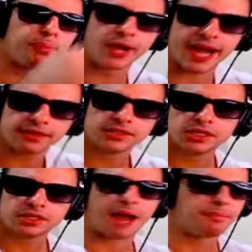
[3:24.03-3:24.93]
porra.
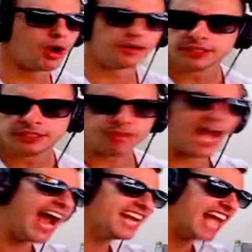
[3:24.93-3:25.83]
Acabou. A
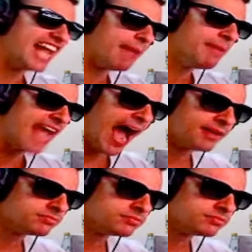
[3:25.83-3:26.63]
realidade é minha.